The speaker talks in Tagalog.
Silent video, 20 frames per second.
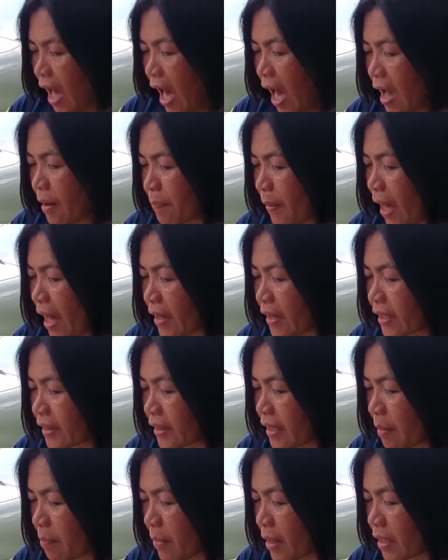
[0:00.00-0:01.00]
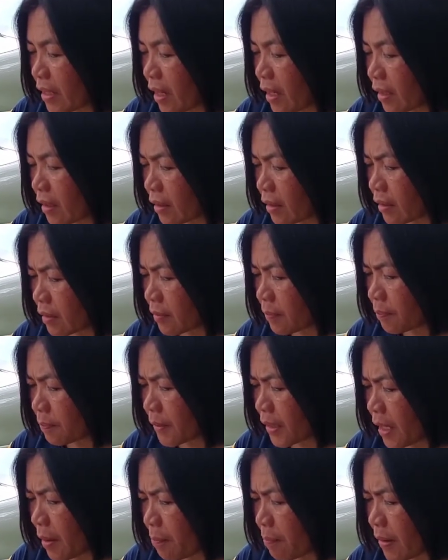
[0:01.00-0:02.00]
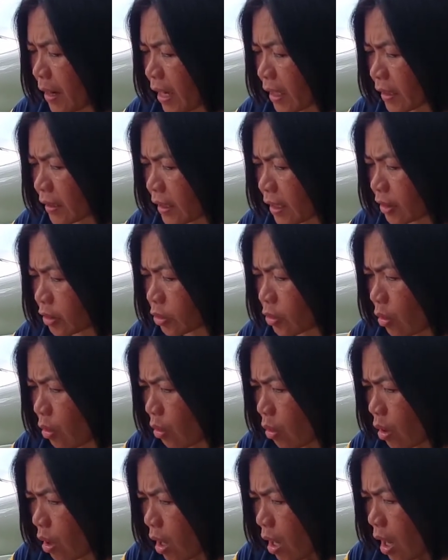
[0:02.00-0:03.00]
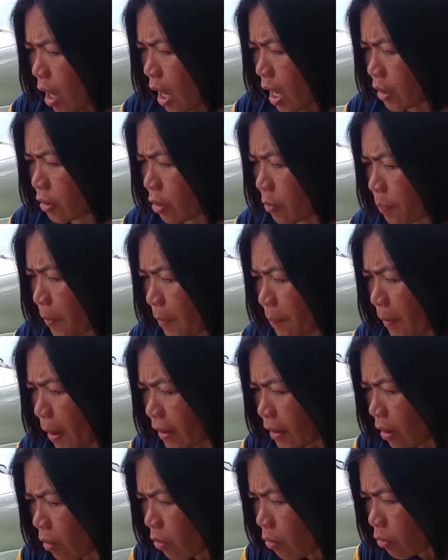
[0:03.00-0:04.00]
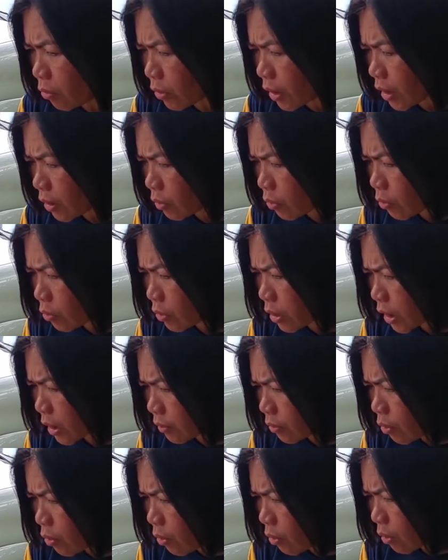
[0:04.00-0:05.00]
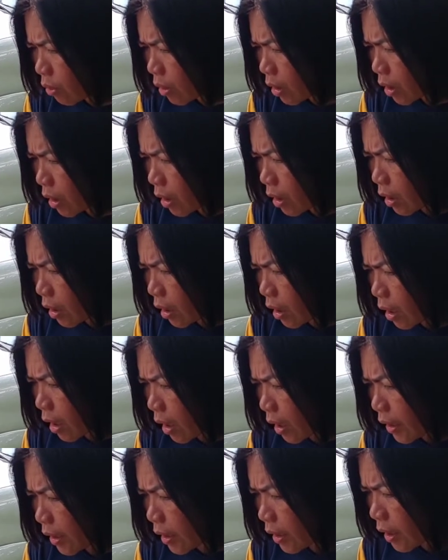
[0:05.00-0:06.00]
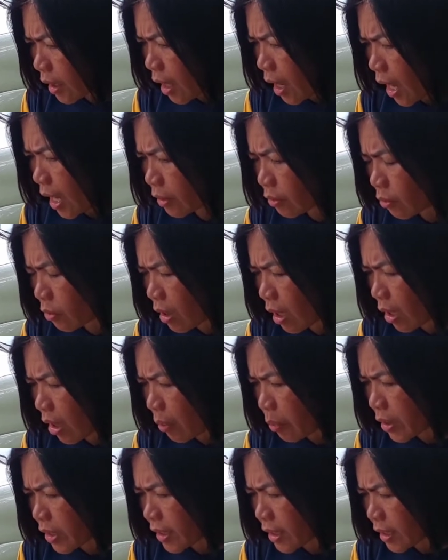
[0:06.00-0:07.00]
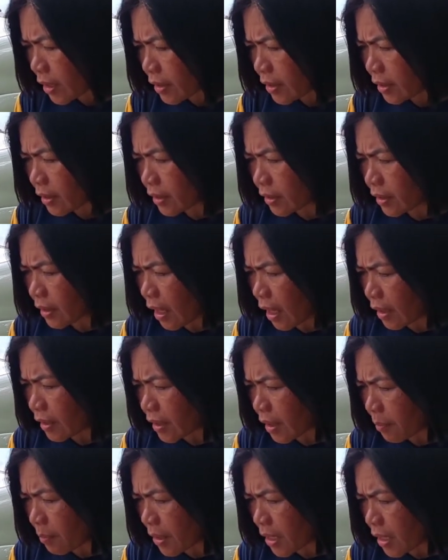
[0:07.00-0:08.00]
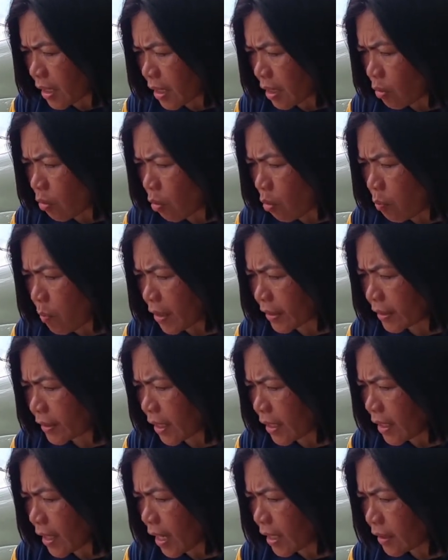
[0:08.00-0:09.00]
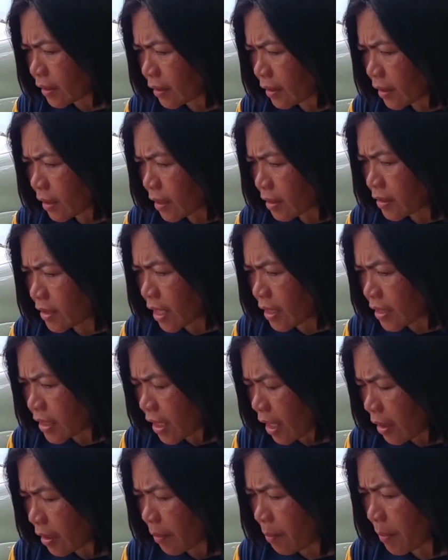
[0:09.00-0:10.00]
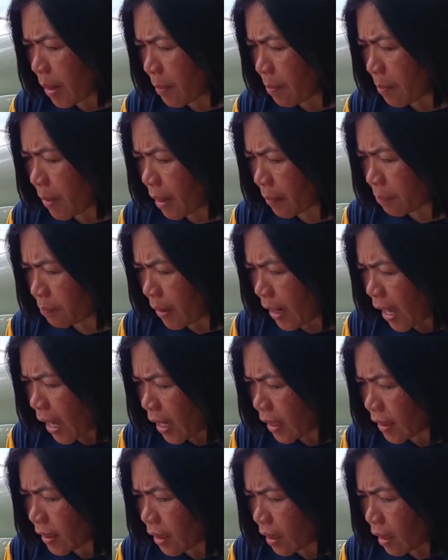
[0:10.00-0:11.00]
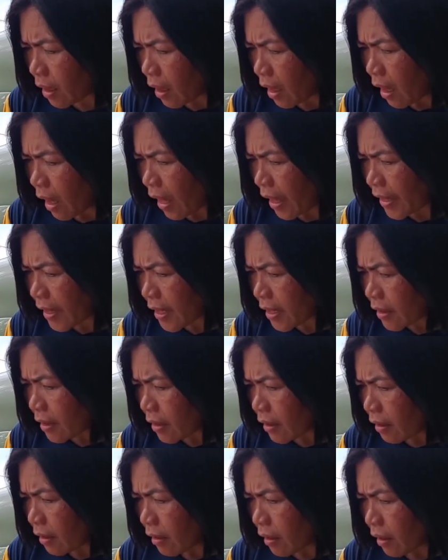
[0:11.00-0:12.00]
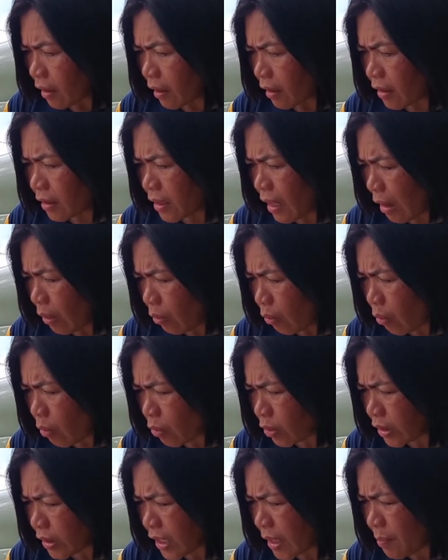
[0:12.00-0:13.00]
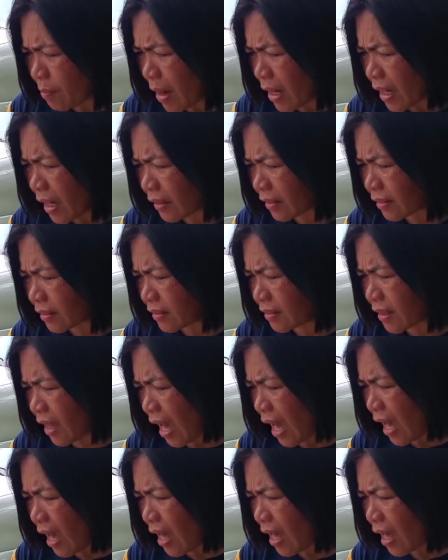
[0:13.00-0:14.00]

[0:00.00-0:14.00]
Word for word: Ang pangit naman ng binablog nito. Anong papanaurin ko dito? Ay, anong gagawin niya sa may gubat na yan? Diyan siya mabablog. Ay, ay naku, hindi maganda.